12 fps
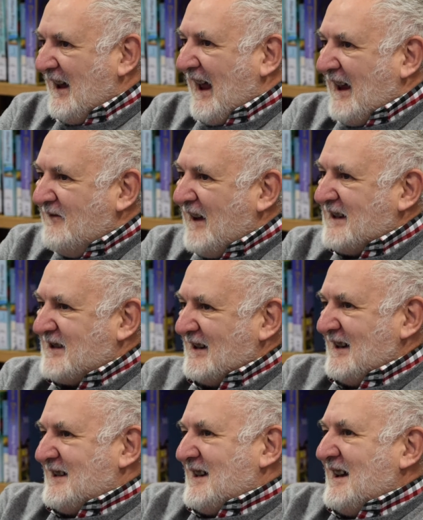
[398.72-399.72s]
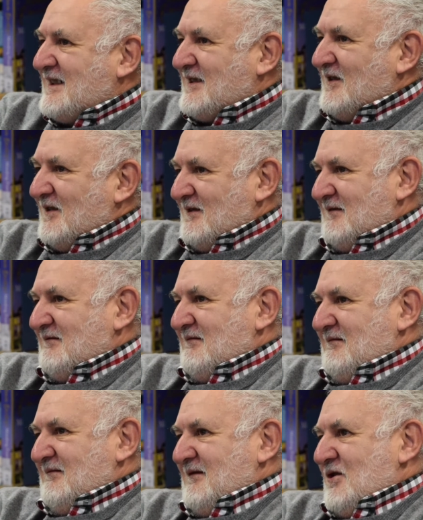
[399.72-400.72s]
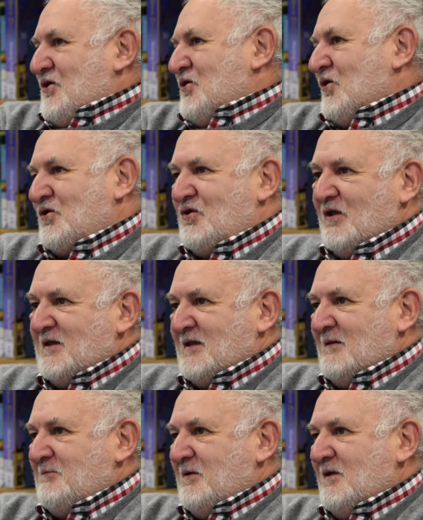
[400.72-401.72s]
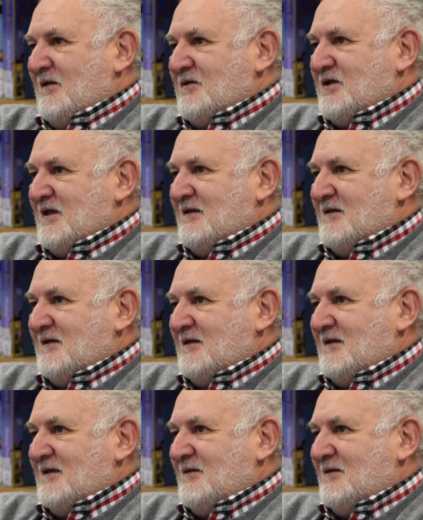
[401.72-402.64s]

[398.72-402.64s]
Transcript: Invece in senso socio-antropologico,